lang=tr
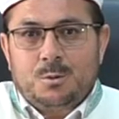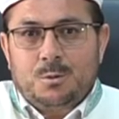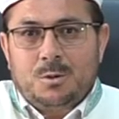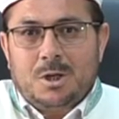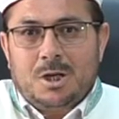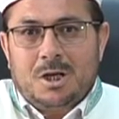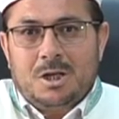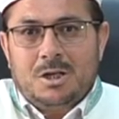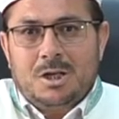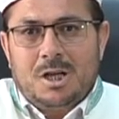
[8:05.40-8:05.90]

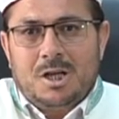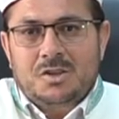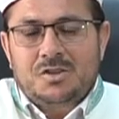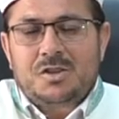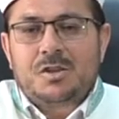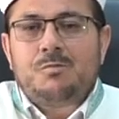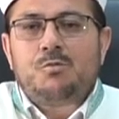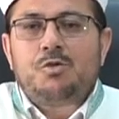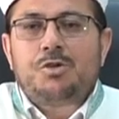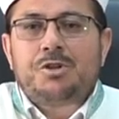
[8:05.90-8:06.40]
kuran
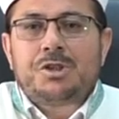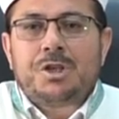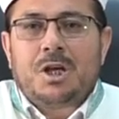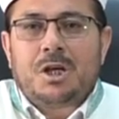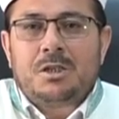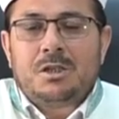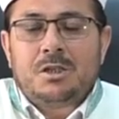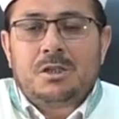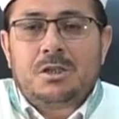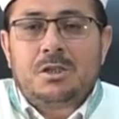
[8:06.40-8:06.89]

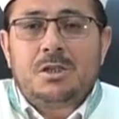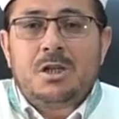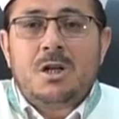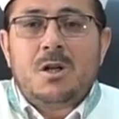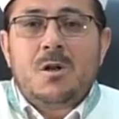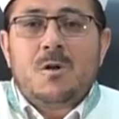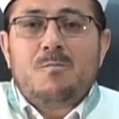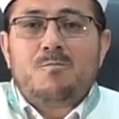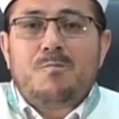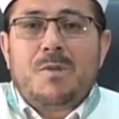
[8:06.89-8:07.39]
azimuşşanın
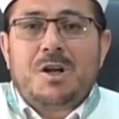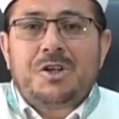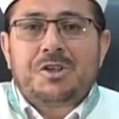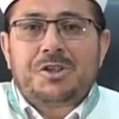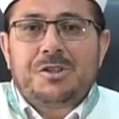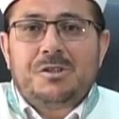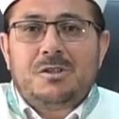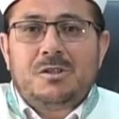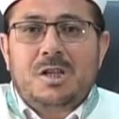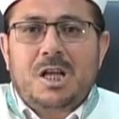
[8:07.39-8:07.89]

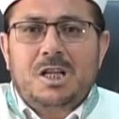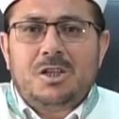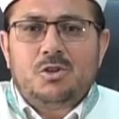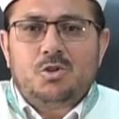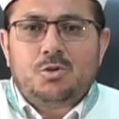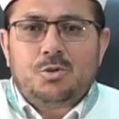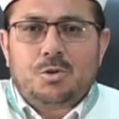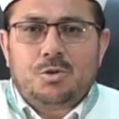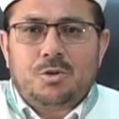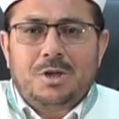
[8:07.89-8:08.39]
başından
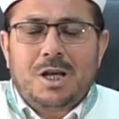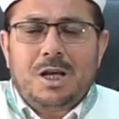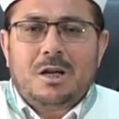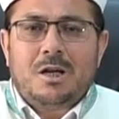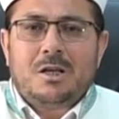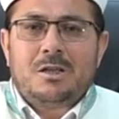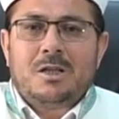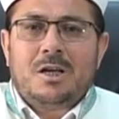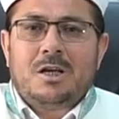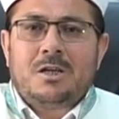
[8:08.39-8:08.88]
sonuna
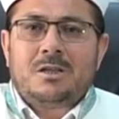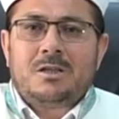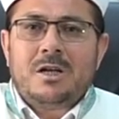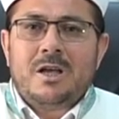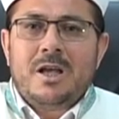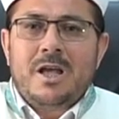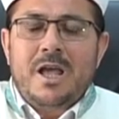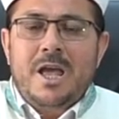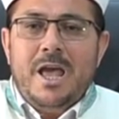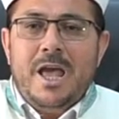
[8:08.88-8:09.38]
kadar
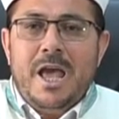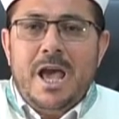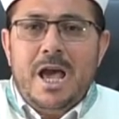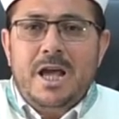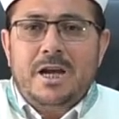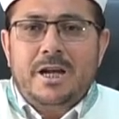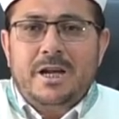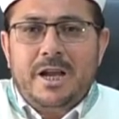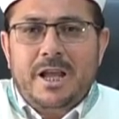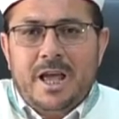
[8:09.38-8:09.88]

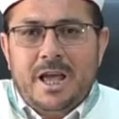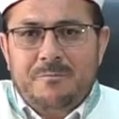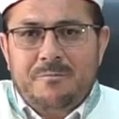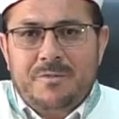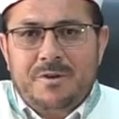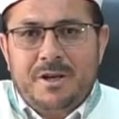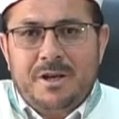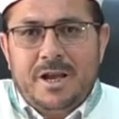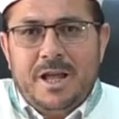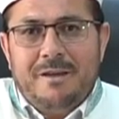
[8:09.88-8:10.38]
her
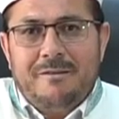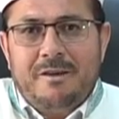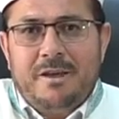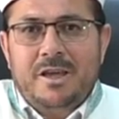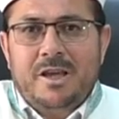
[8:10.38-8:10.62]
emrine ve